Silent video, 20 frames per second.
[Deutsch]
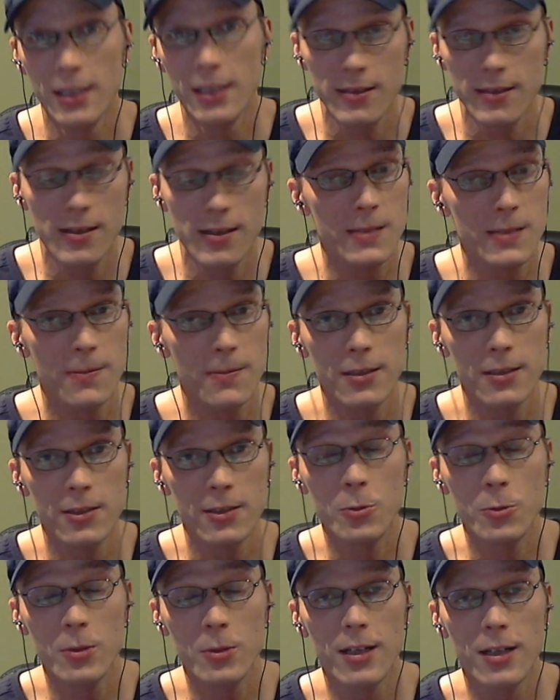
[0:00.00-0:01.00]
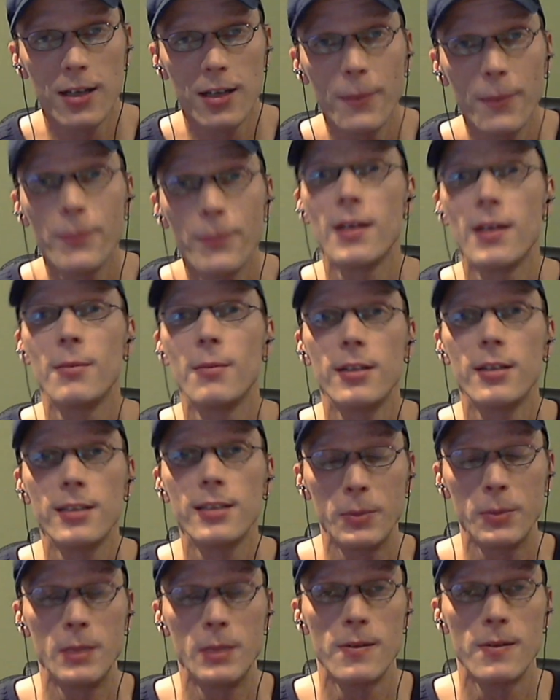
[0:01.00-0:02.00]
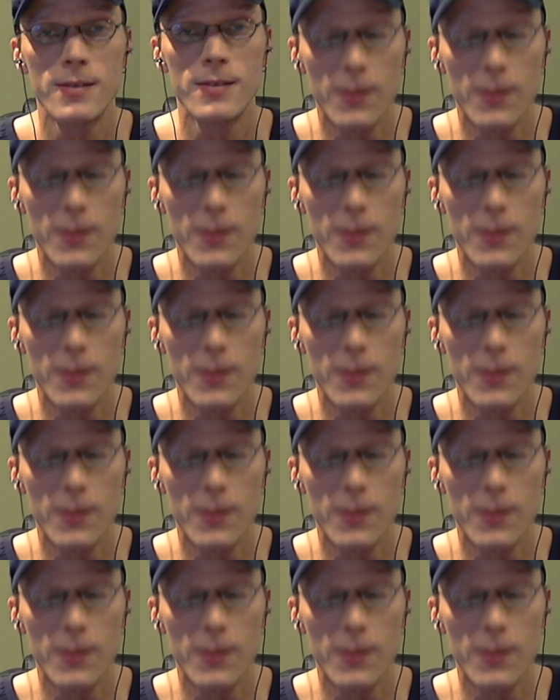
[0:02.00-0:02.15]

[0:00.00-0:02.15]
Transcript: es hat zwar nicht gut geklappt, aber ich habe dir was